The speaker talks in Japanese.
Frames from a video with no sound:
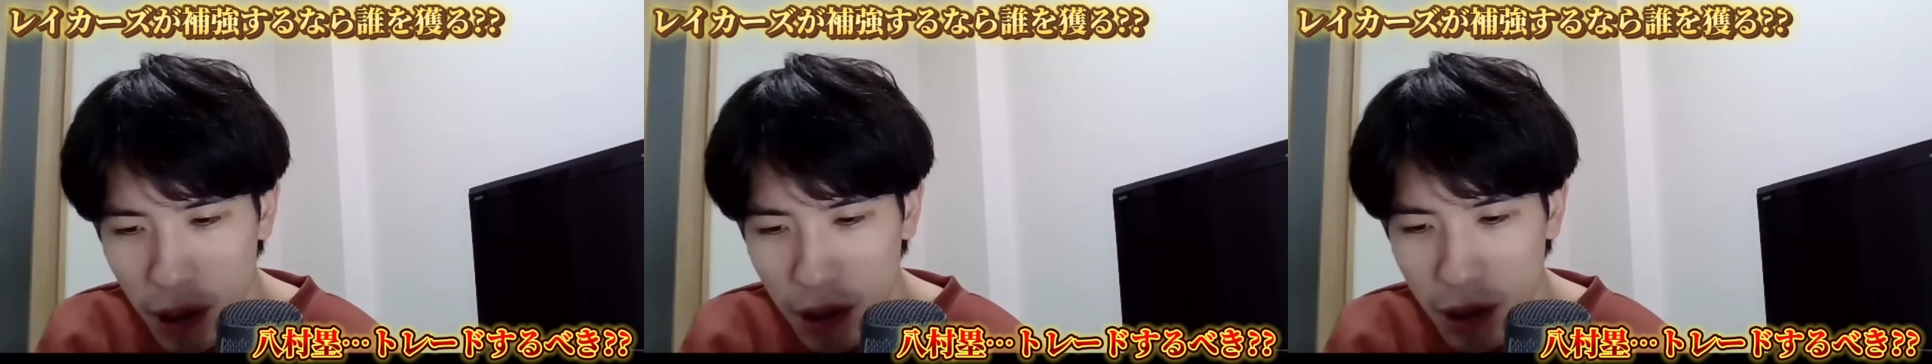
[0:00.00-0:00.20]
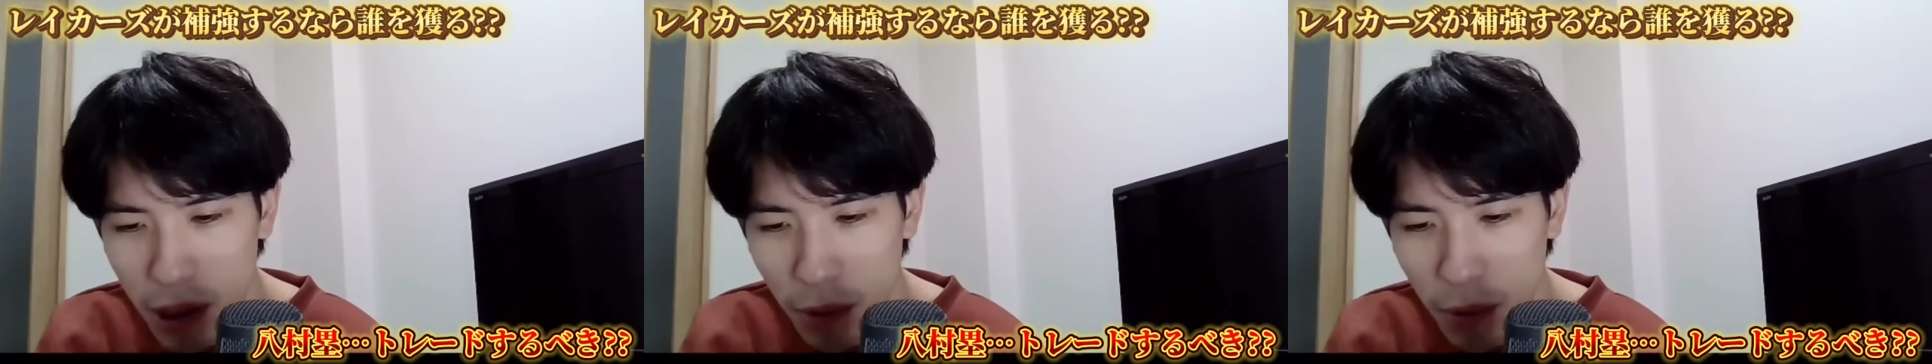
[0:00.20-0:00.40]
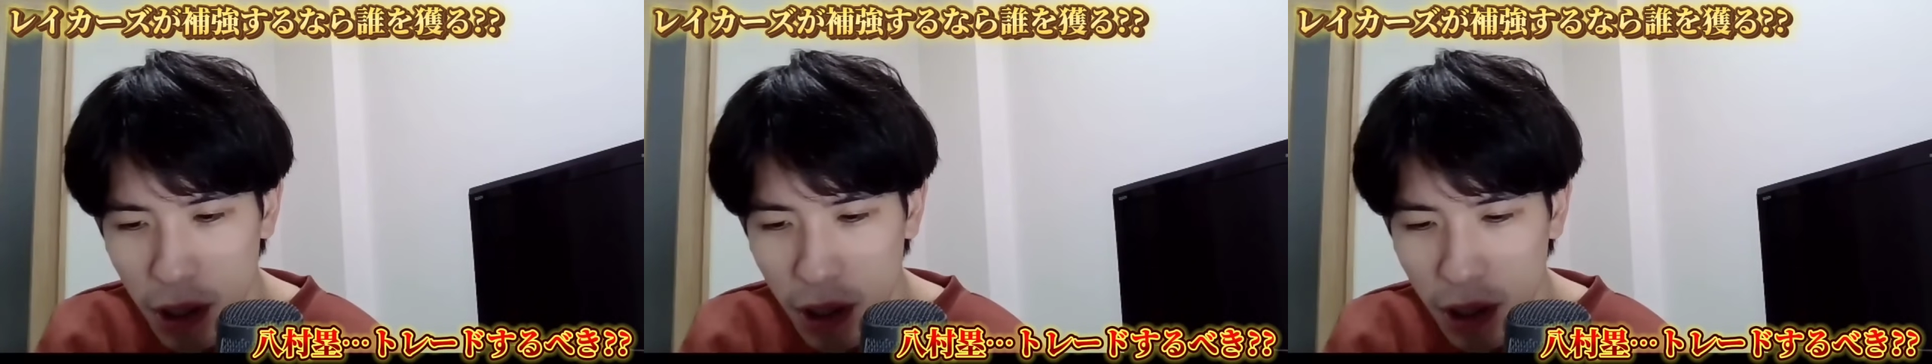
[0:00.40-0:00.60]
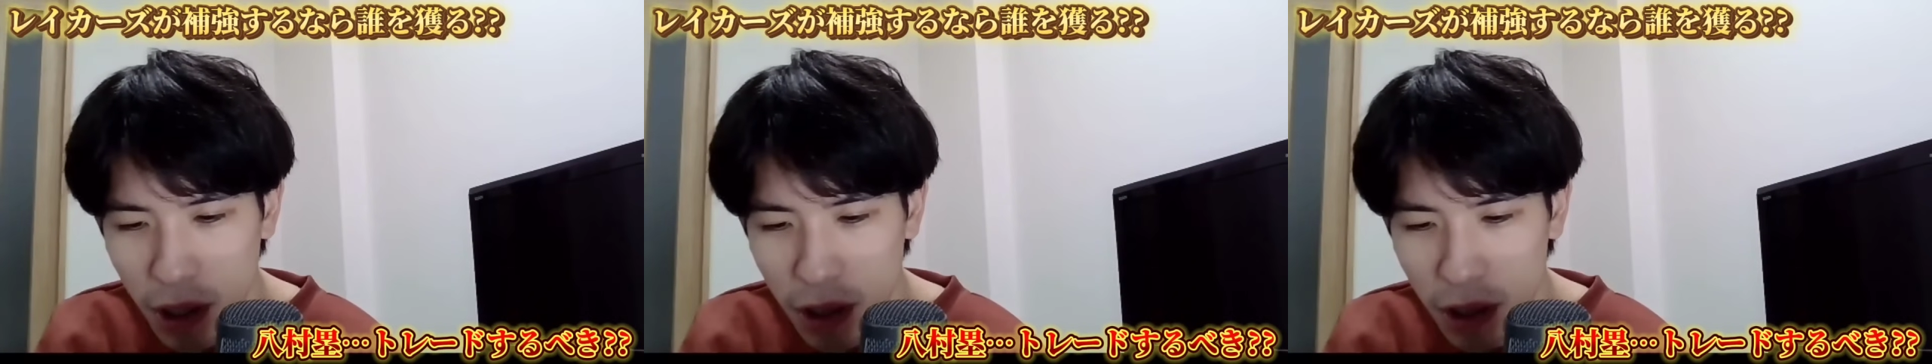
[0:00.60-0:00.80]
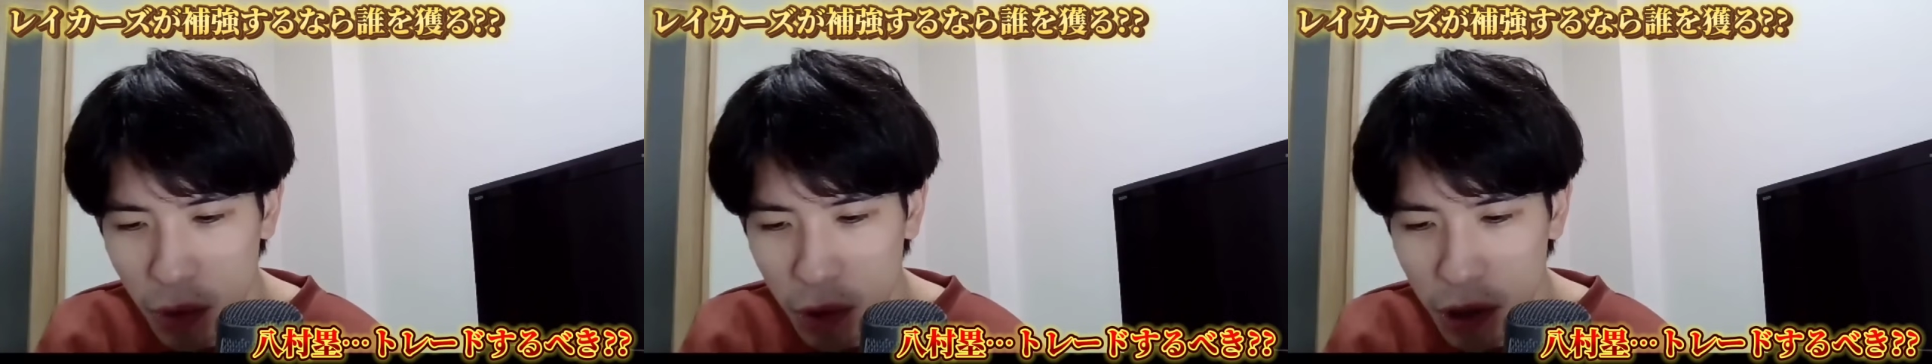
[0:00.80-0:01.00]
みんなスタメン
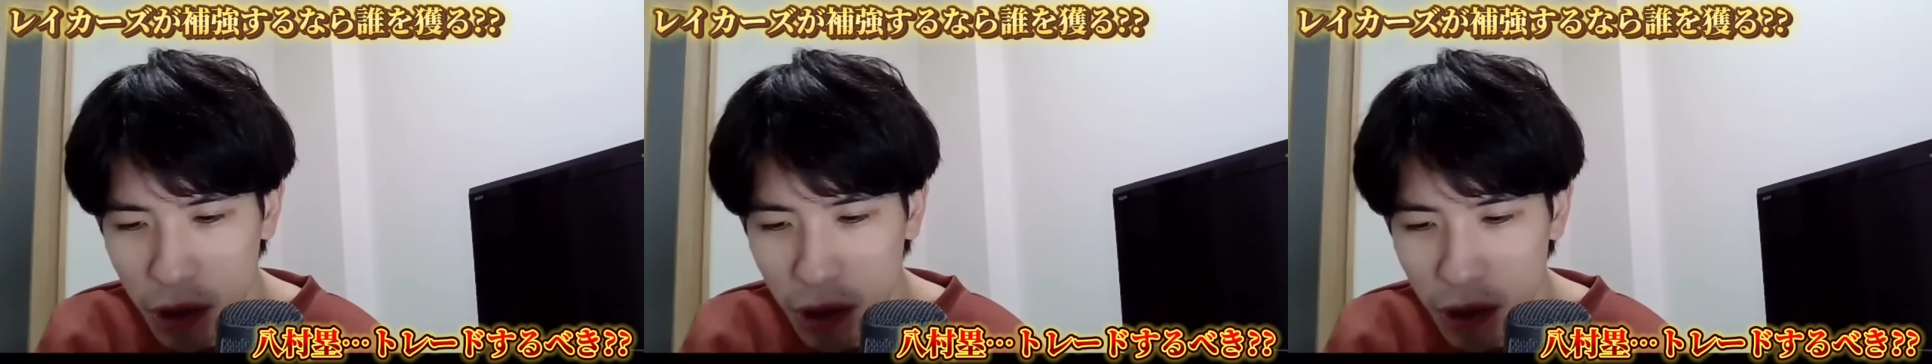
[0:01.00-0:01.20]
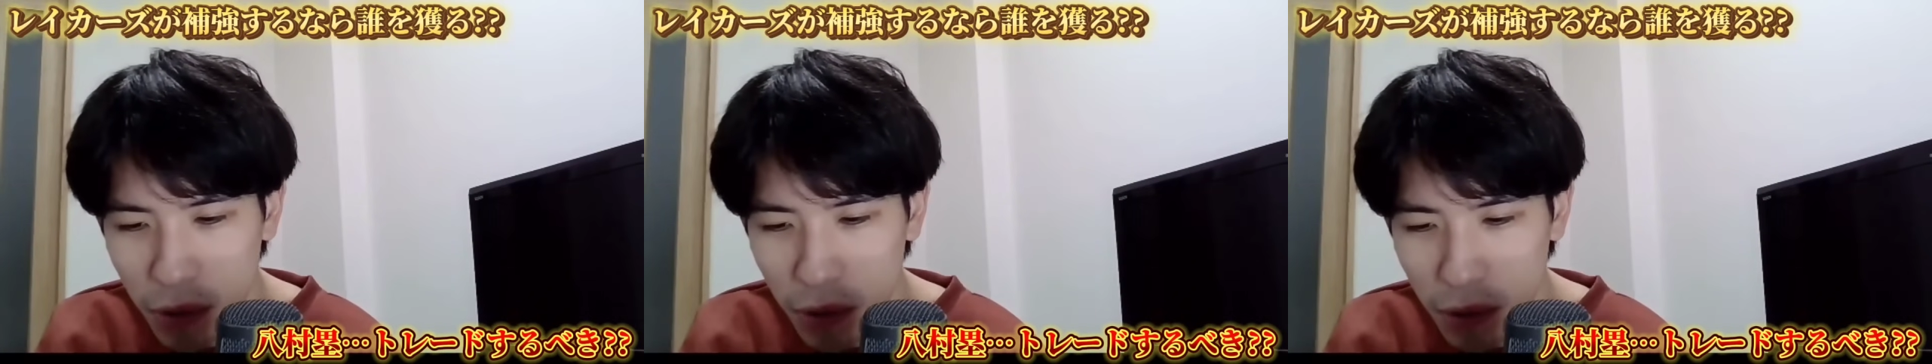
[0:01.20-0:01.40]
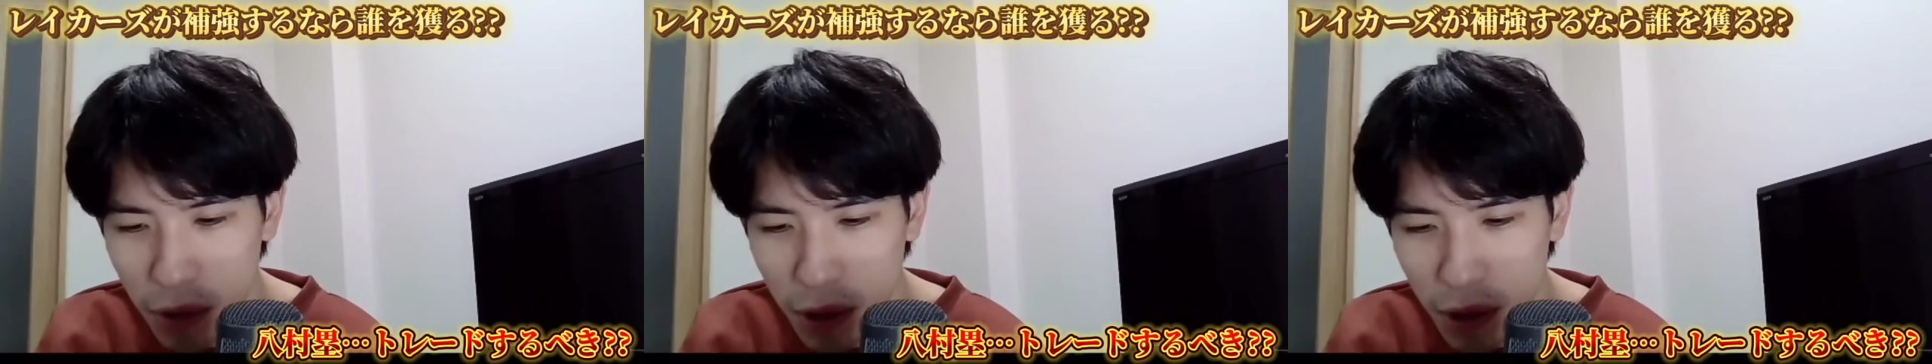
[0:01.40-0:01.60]
になってほしいってこ